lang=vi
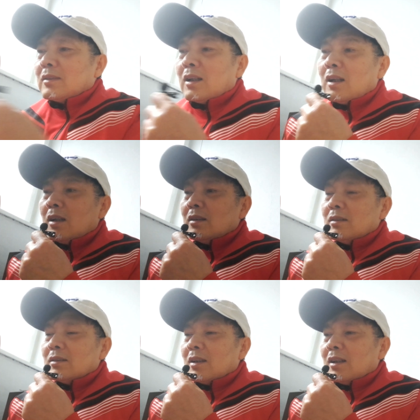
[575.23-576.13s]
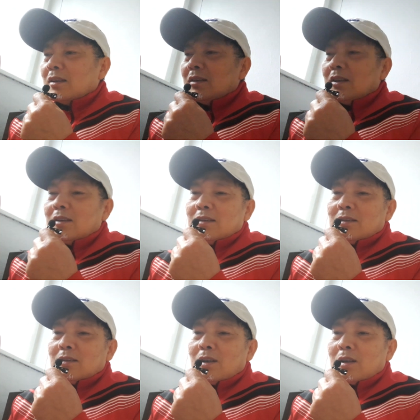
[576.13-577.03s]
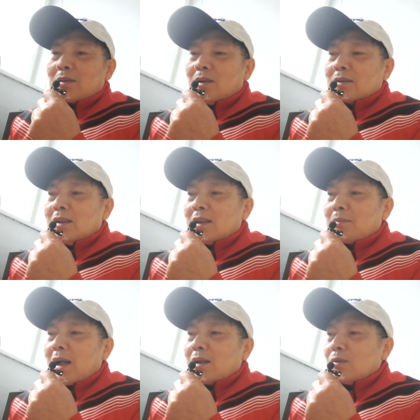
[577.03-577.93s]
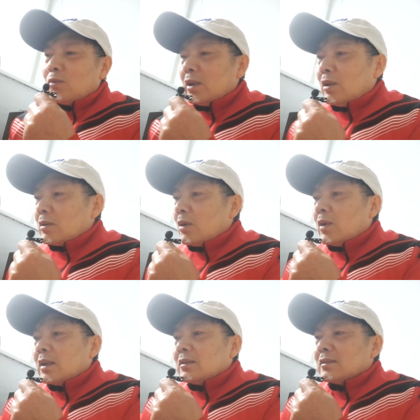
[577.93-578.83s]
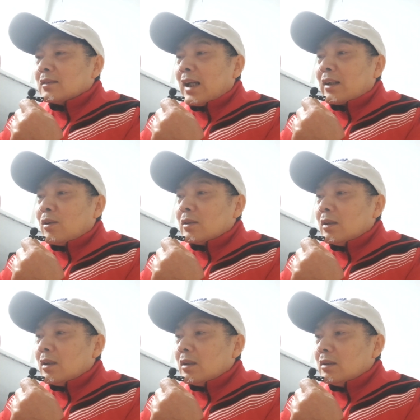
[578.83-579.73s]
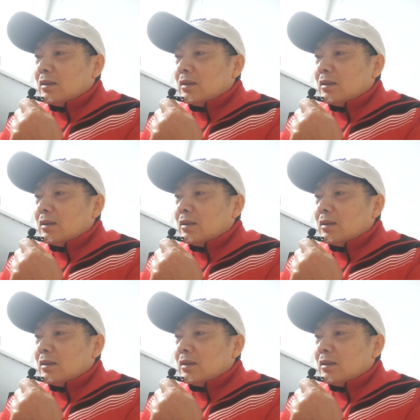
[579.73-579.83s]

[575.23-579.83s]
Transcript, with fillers: à ờ rồi còn gì thắc mắc không quên vô chứ quên ăn no chưa